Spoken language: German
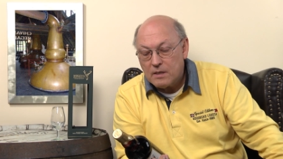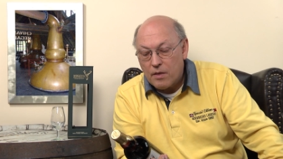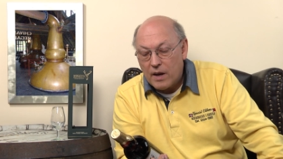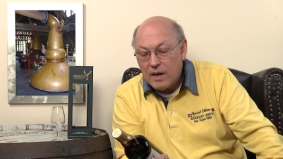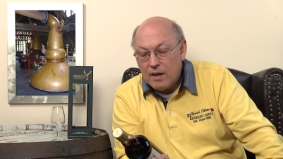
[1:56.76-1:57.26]

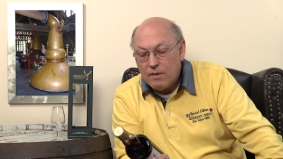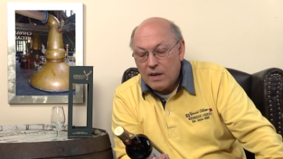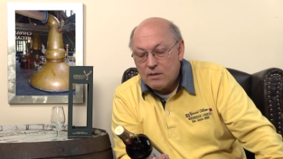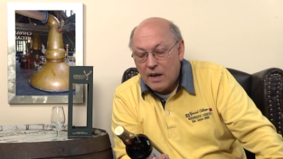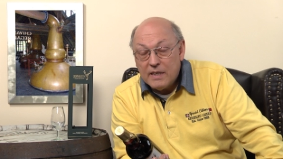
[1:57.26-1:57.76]
Stathyla war
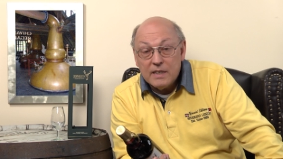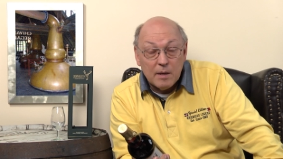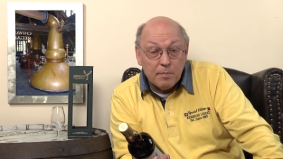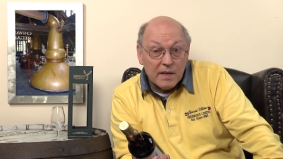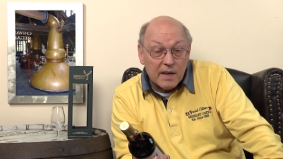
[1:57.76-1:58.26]
also eine
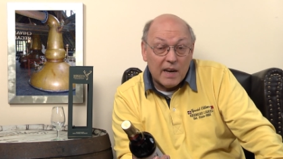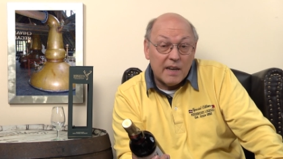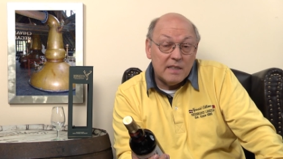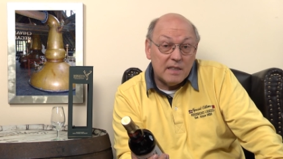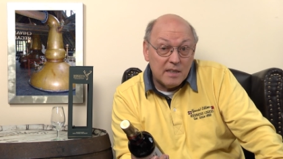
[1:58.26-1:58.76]
der
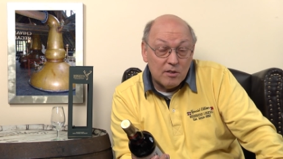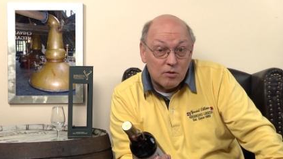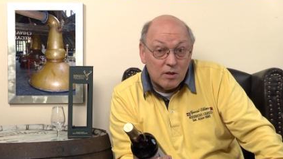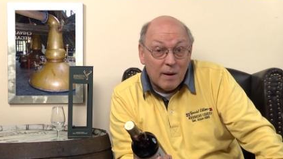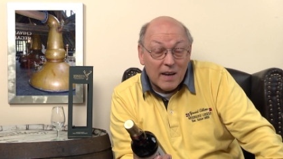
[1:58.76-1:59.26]
Brennereien, die
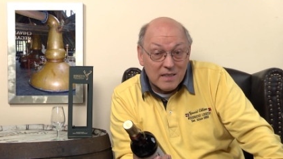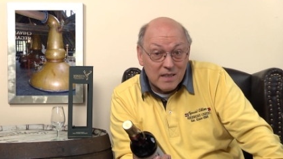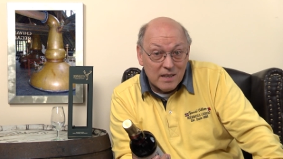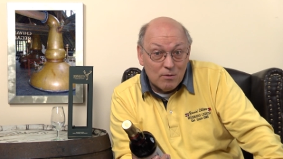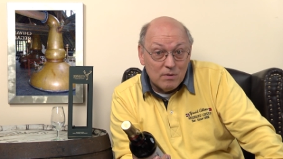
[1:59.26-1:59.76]
schon im
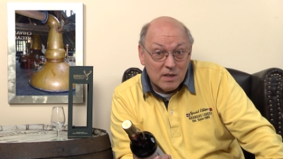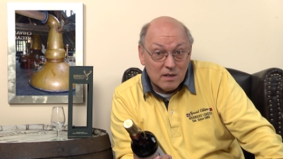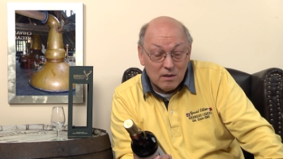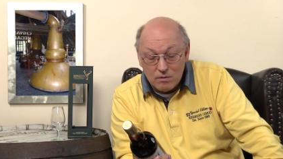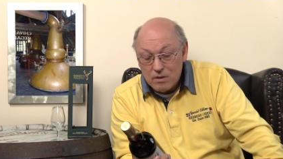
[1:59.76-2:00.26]
18.
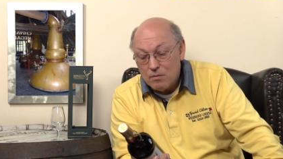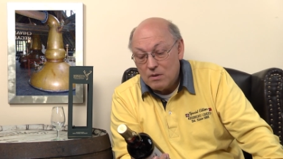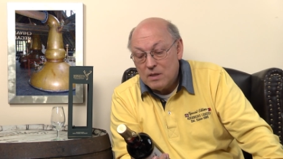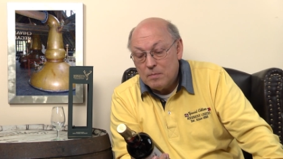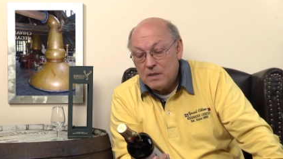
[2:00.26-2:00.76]
Jahrhundert gegründet
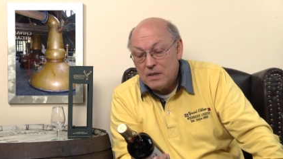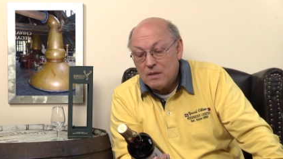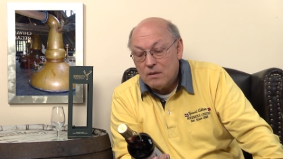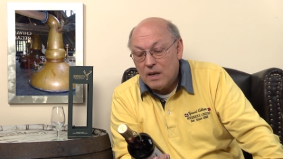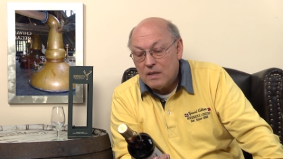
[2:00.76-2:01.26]
wurden,
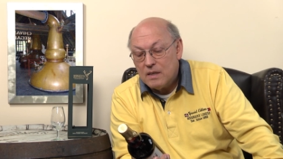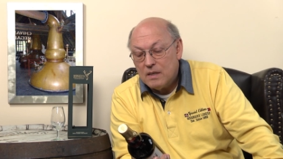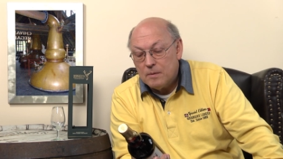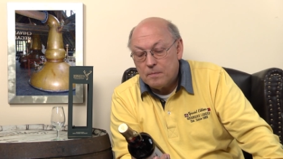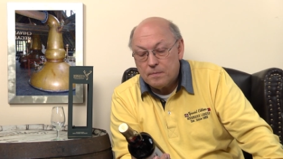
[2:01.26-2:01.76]

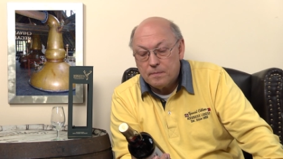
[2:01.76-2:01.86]
1786.